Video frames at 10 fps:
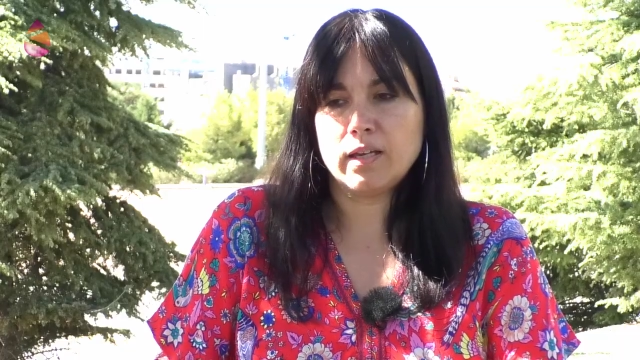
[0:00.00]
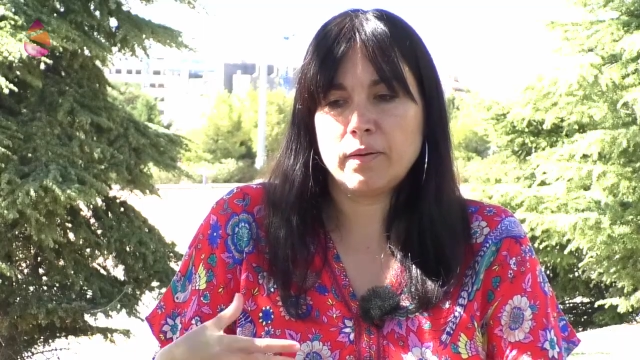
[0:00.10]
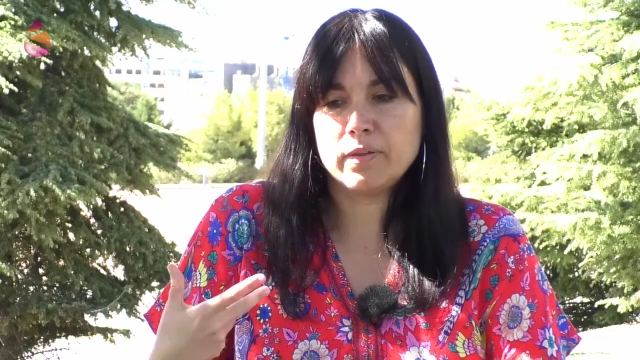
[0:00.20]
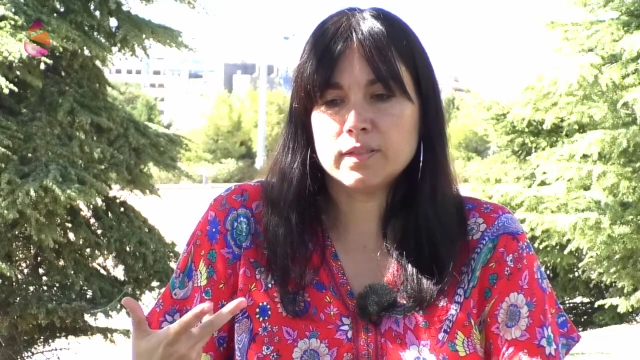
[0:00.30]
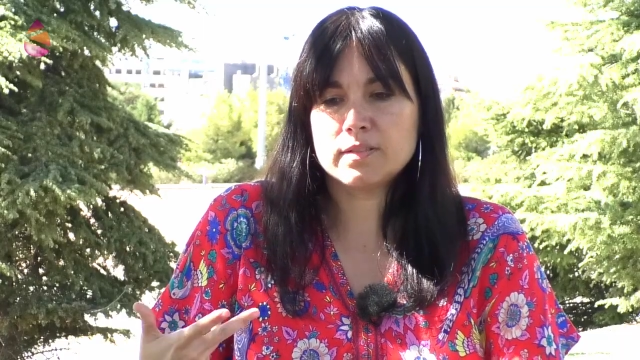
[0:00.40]

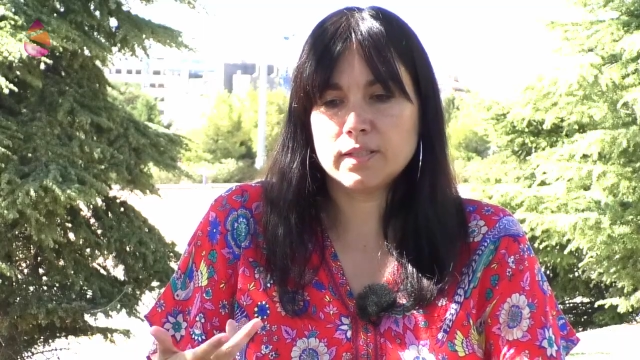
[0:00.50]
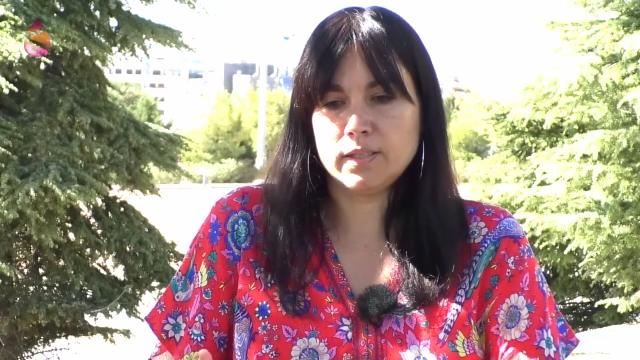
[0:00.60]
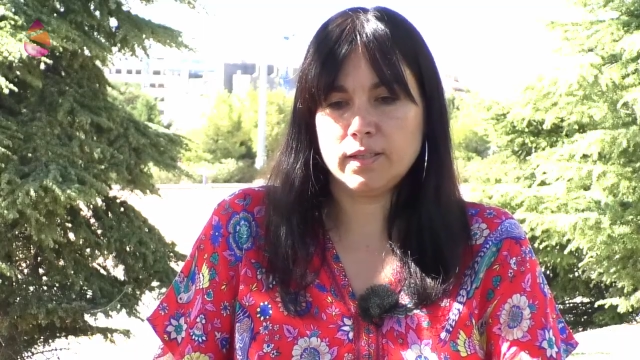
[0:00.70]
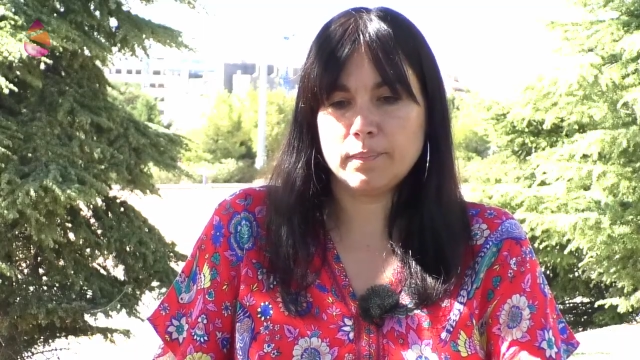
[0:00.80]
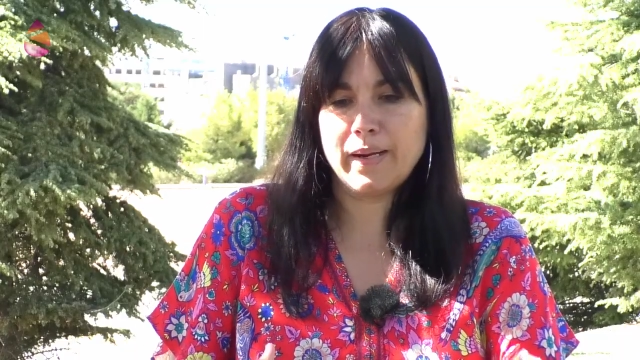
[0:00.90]
a veces
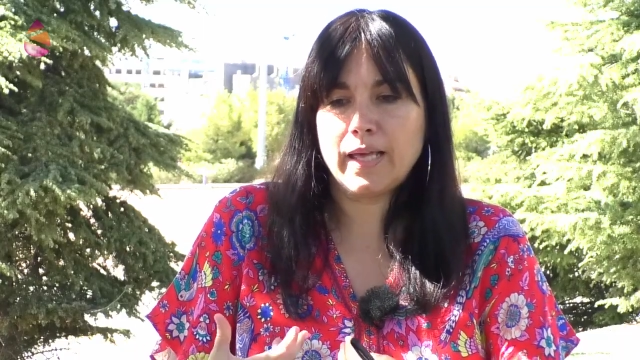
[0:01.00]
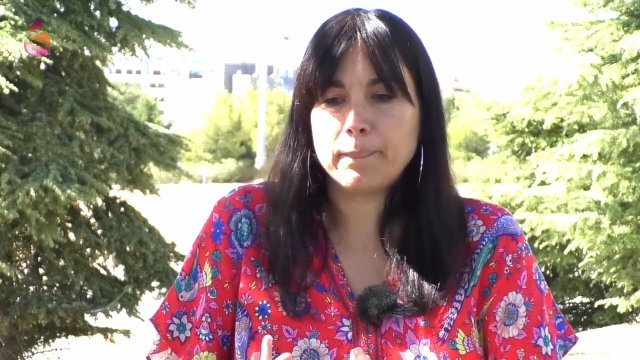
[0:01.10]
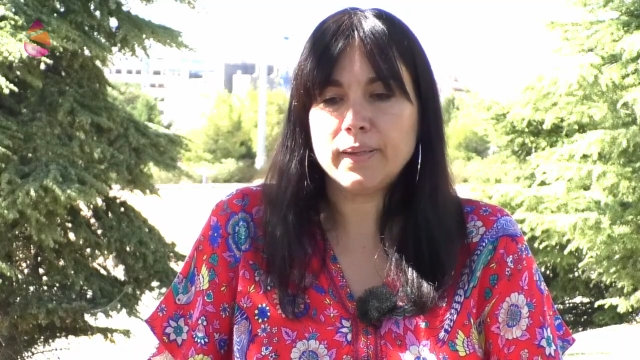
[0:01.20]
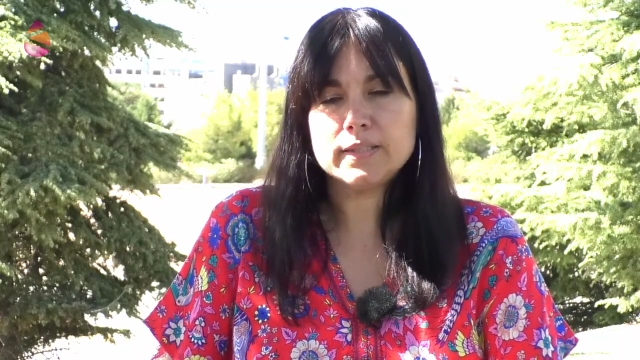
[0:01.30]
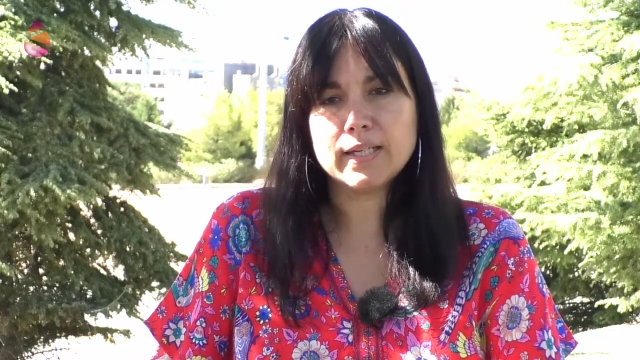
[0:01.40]
se
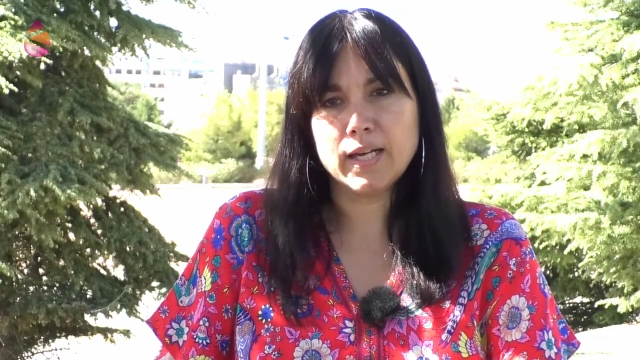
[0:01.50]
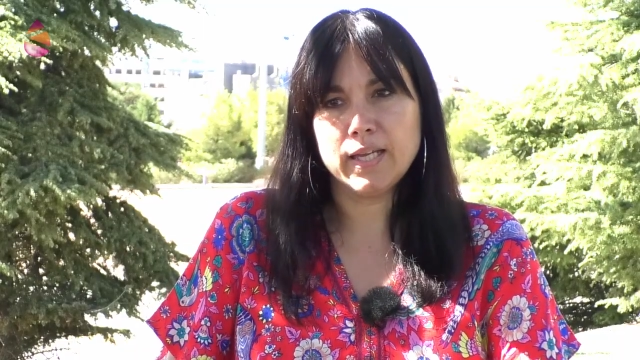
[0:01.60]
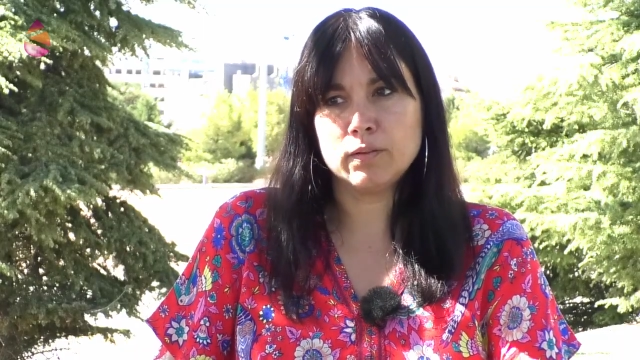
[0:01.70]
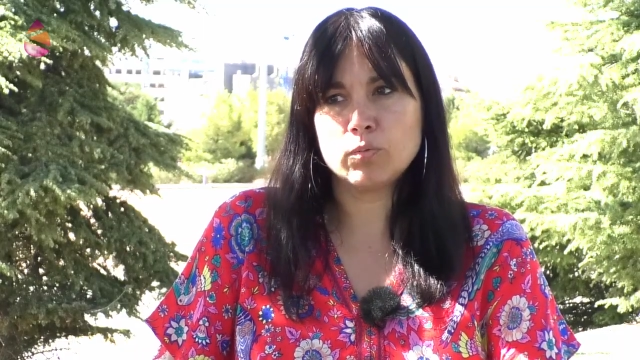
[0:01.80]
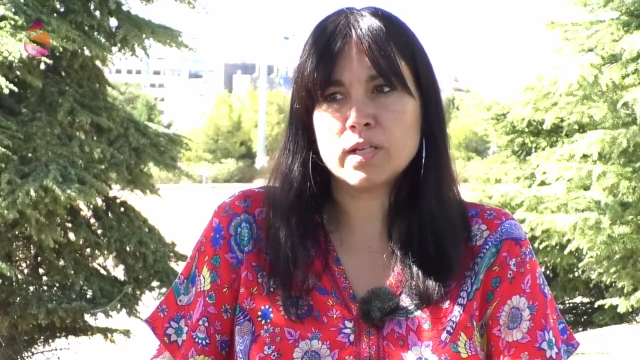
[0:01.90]
parapeta
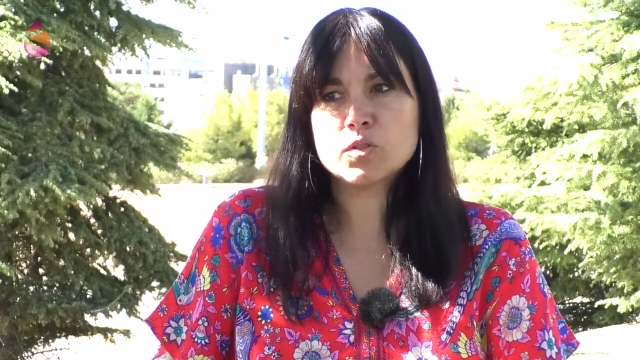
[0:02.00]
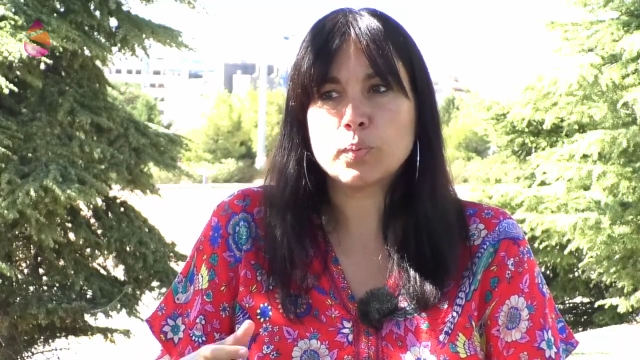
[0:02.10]
en una